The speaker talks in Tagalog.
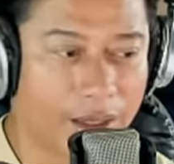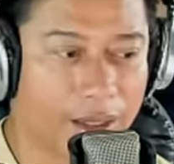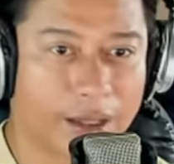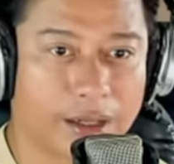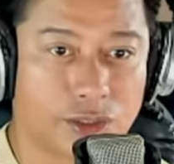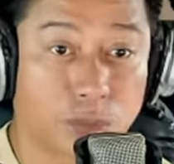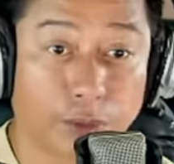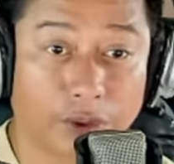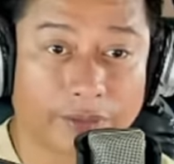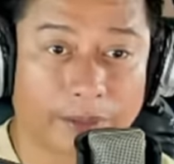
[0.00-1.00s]
uh,
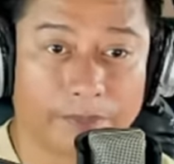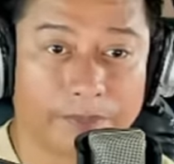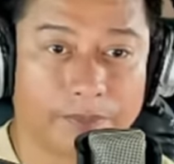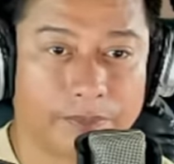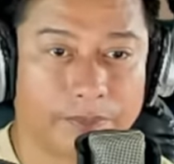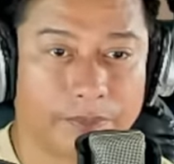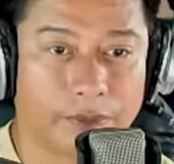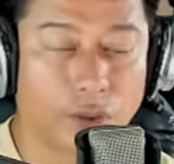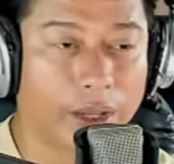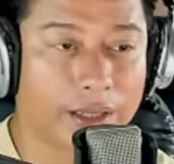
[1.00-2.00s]
support ng
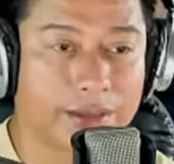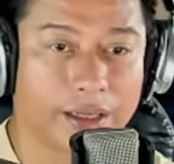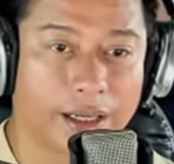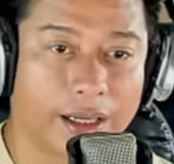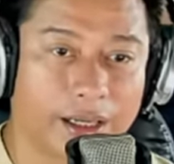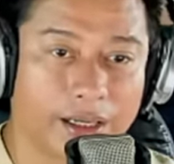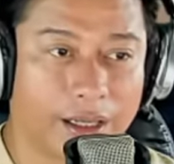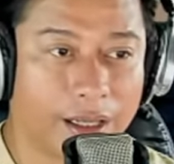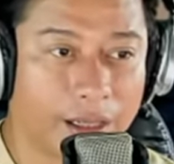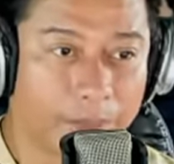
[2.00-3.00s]
US
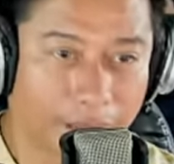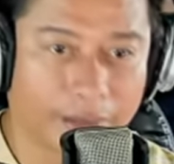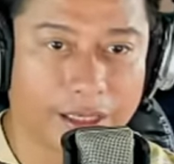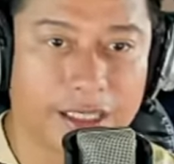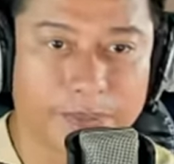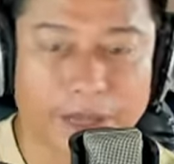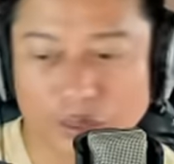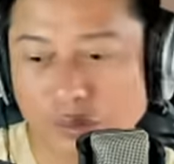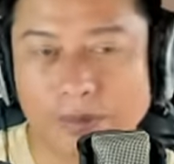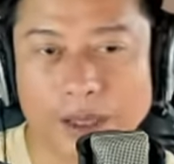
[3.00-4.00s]
eh at least
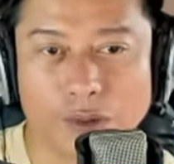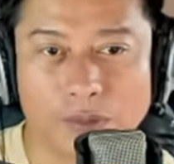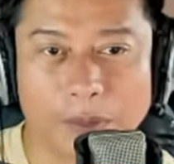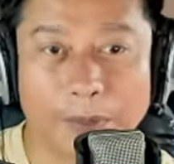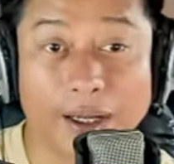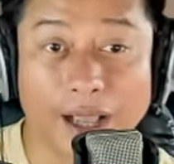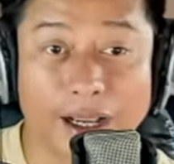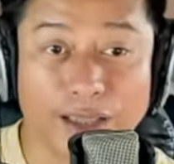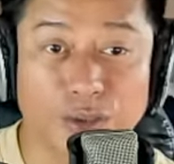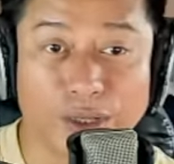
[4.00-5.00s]
meron merong
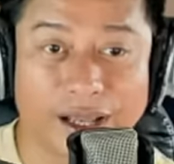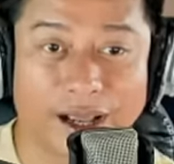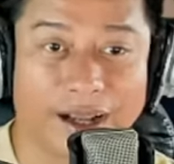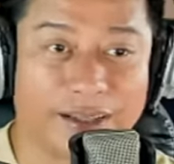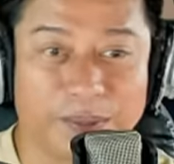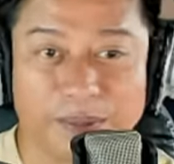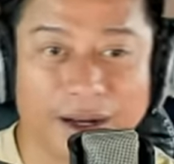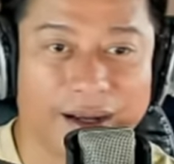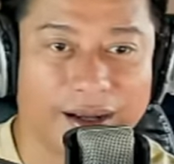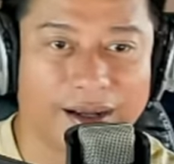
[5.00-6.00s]
mapaggagasolinahan yung
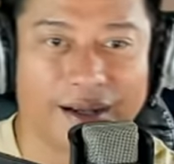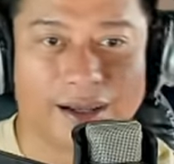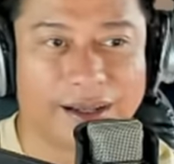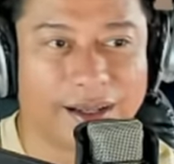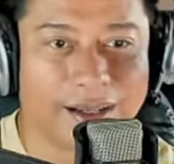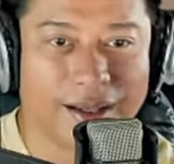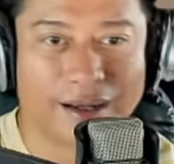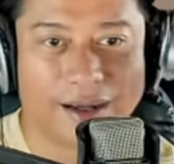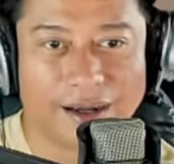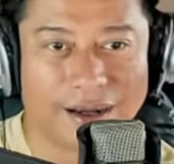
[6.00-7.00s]
mga
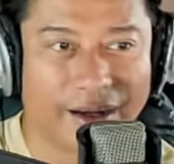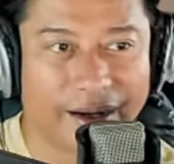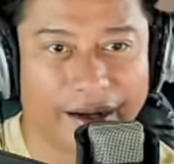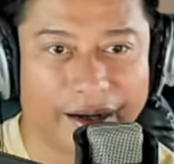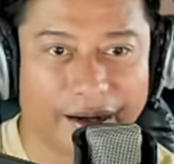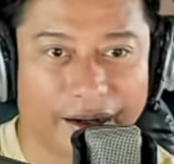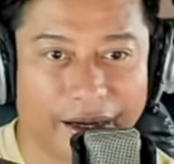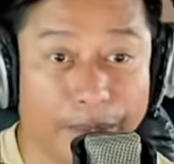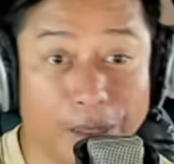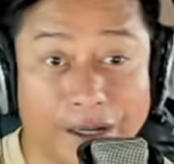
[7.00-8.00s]
uh,
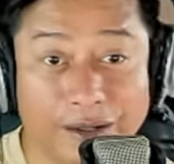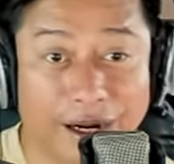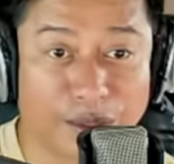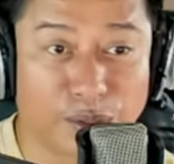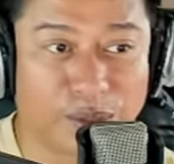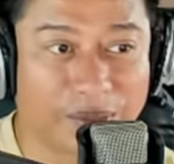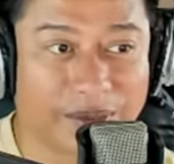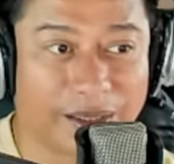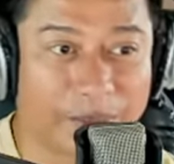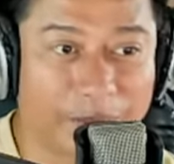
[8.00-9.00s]
airplane cargo.
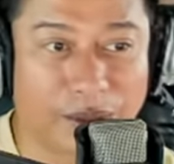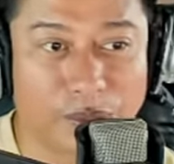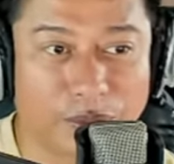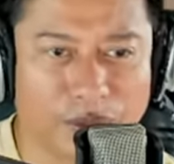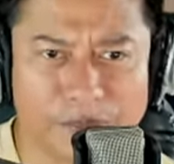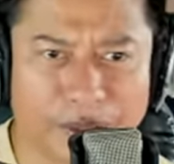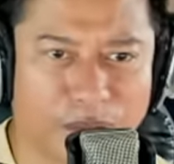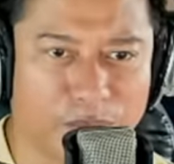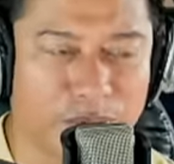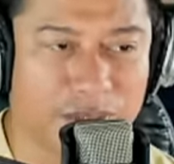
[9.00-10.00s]
'Di ba mga utol?
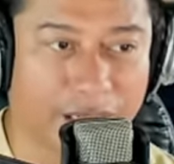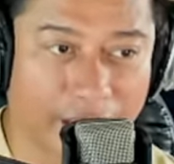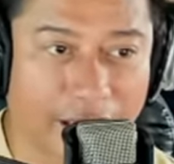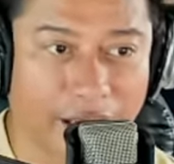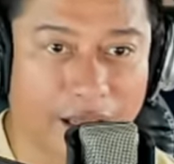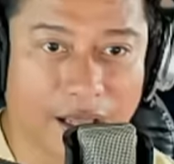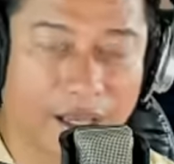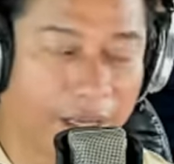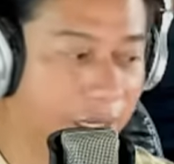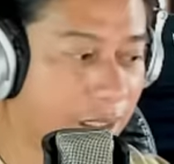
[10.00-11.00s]
Pero kung sa gera,
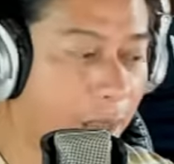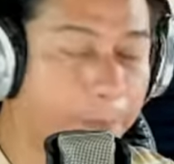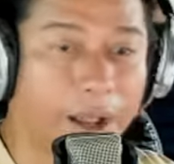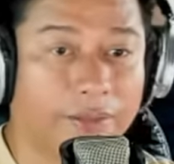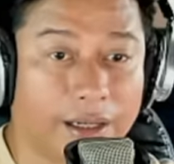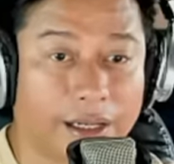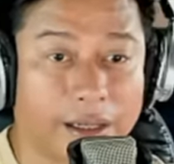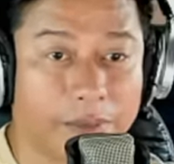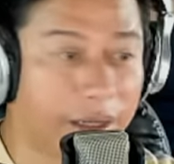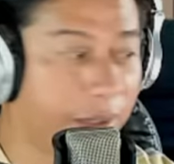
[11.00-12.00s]
eh napakadali
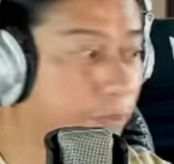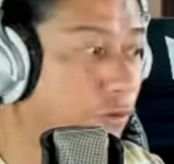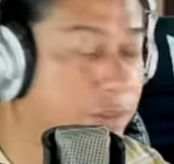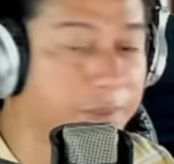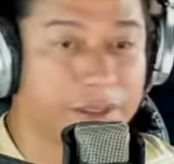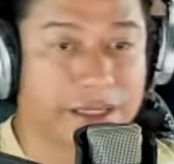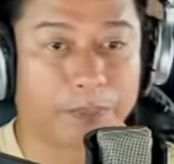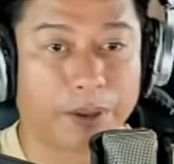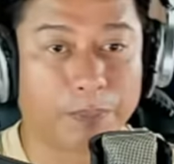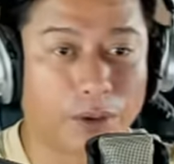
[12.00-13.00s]
ng mga reinforcements.
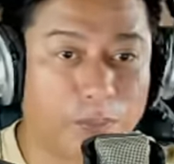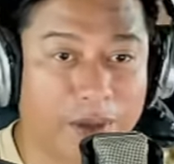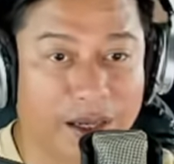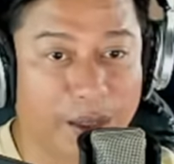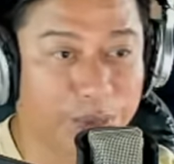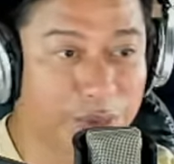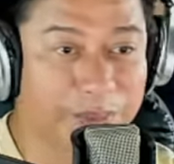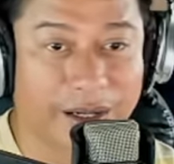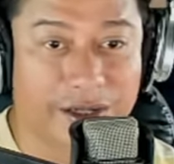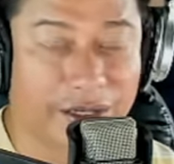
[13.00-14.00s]
Siyempre pag umiikot
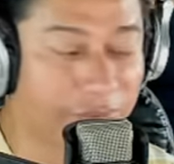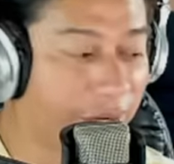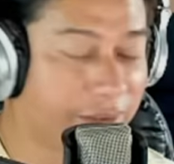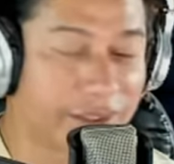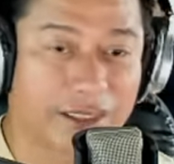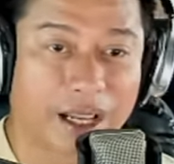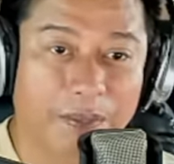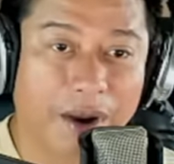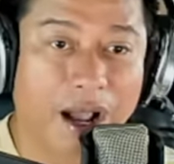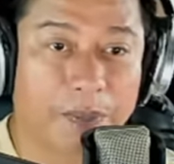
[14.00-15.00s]
yung mga jet fighters,
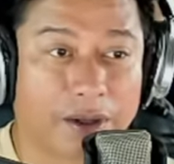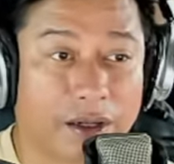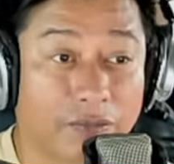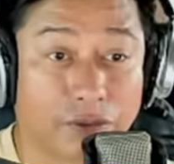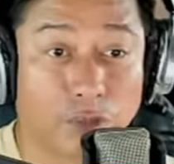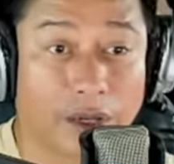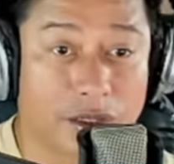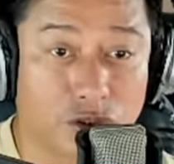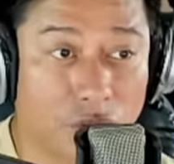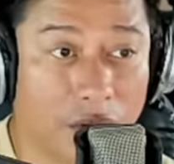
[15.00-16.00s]
makakapag-refuel.
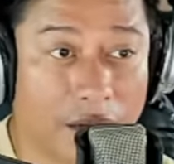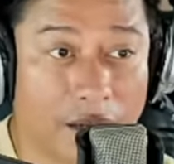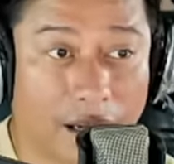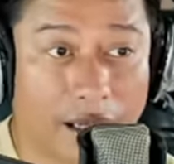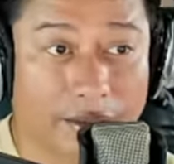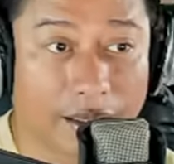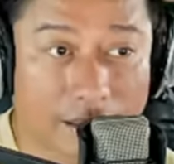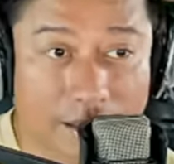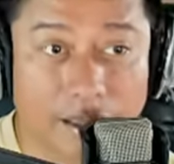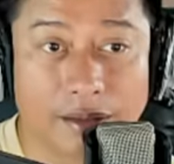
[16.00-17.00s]
So, uh,
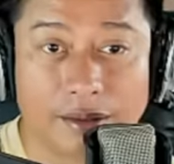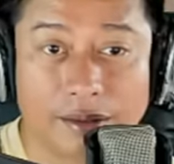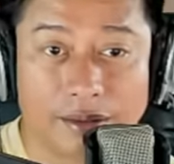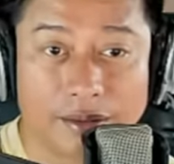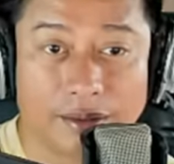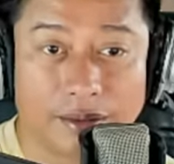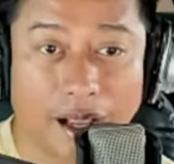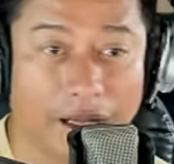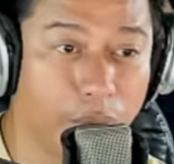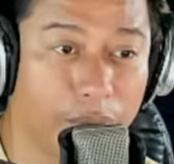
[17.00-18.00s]
talagang
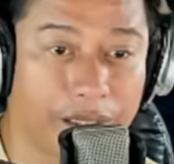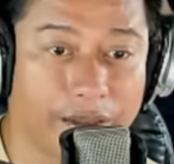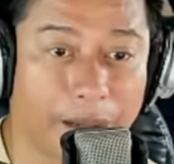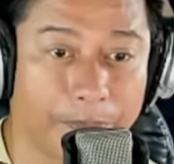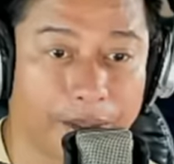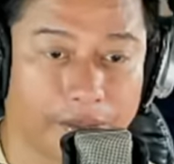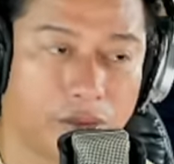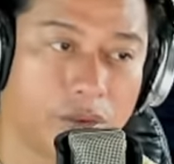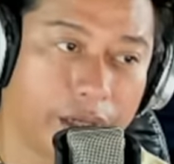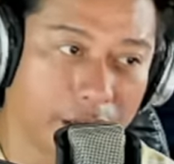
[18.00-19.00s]
gagawin na dapat
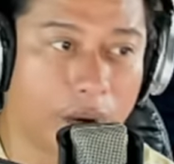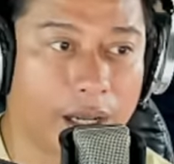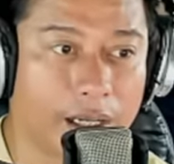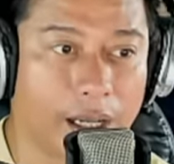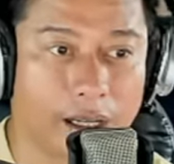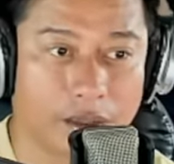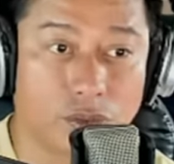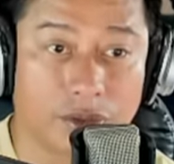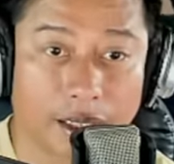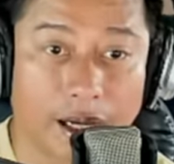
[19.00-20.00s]
o oh, ginawa na nga
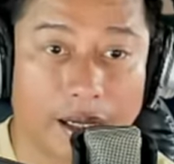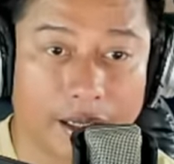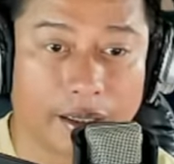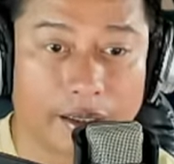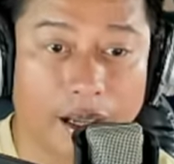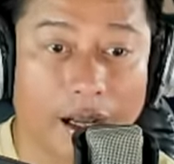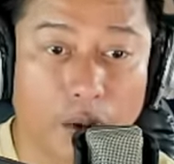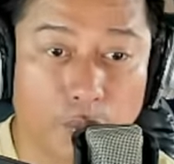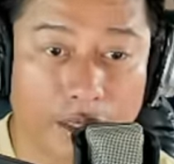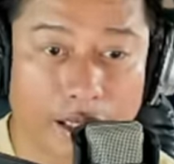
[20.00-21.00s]
kung sakali,
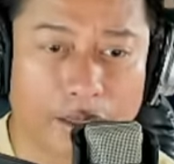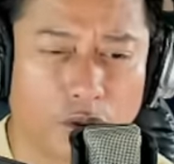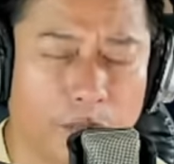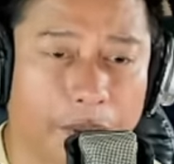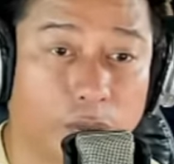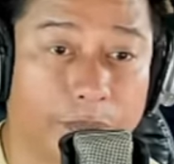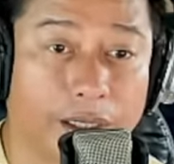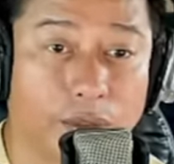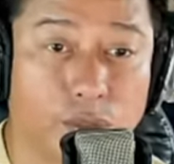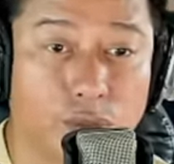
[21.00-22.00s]
gagawin na noon pa to
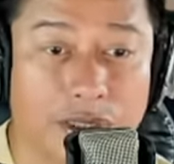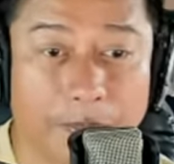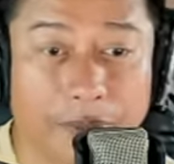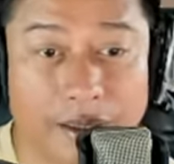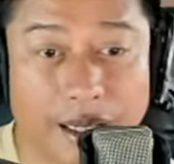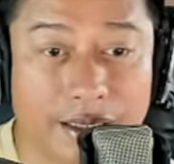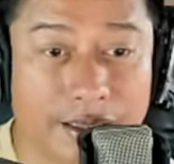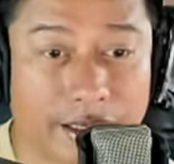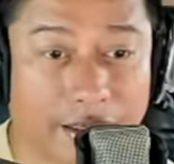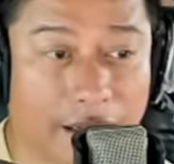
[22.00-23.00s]
pinag-uusapan
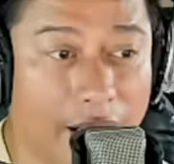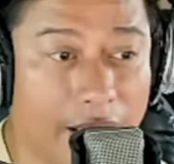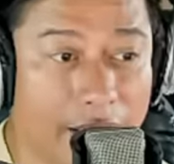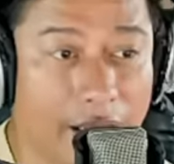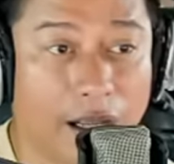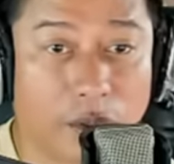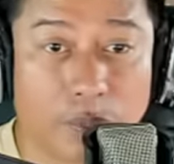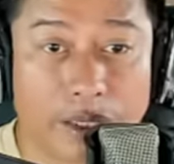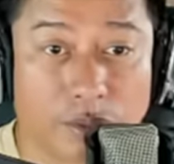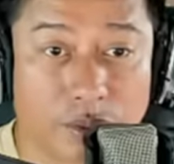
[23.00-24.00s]
last year na
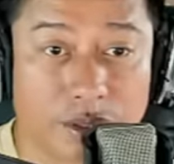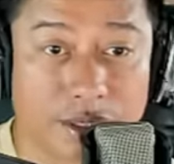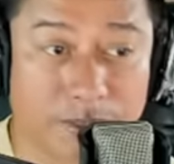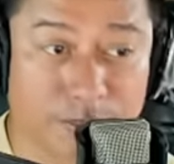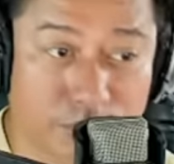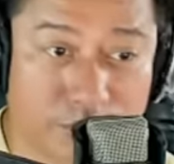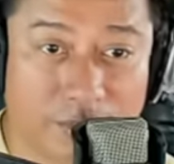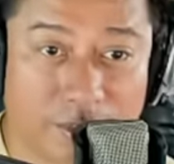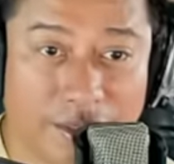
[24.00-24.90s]
gagawin ito sa Cebu.